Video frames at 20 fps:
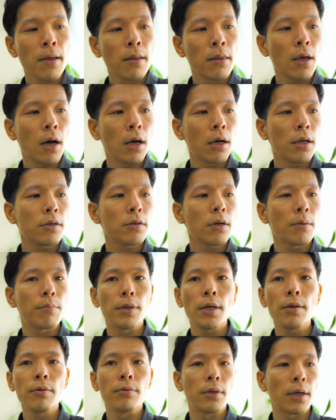で、話は
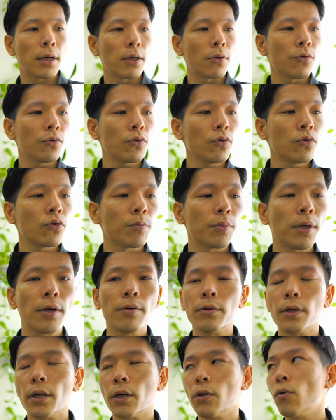ブレるんだけど、ちょっとブレ
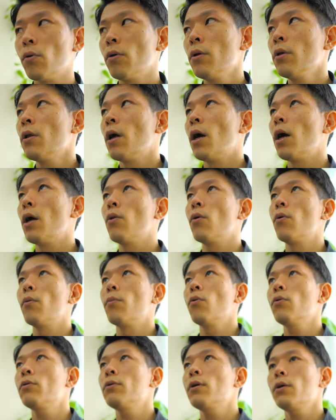るんだけど、あの、
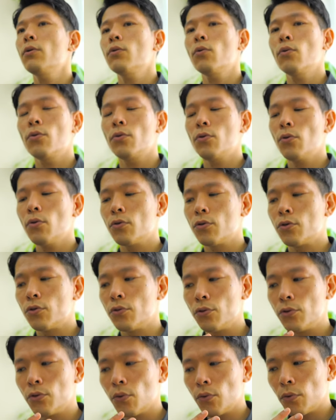僕がその、よく
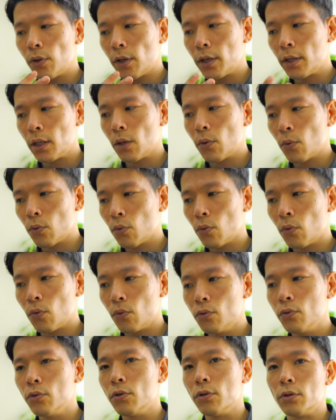宗教的なこと、
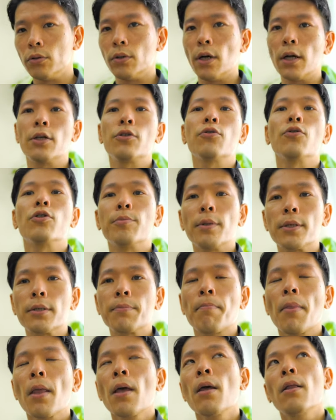うんぬんの話をします。
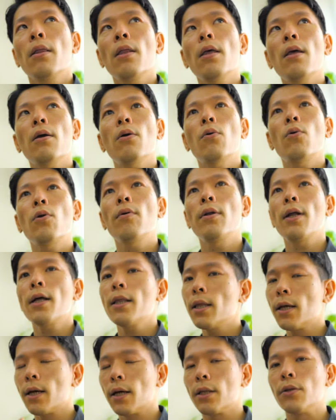で、これはな
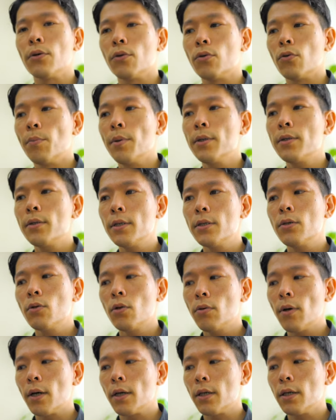んでかっていうと、別にそ
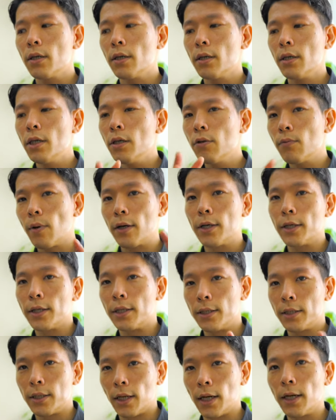れはいい悪い
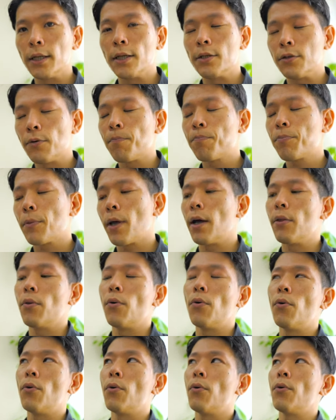じゃないんですよ。あ
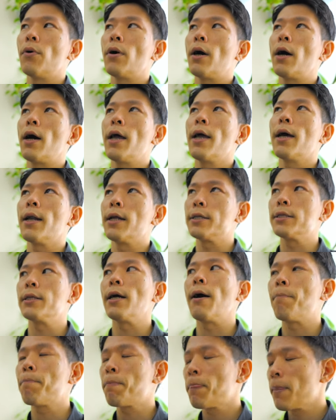の、早、い、話が。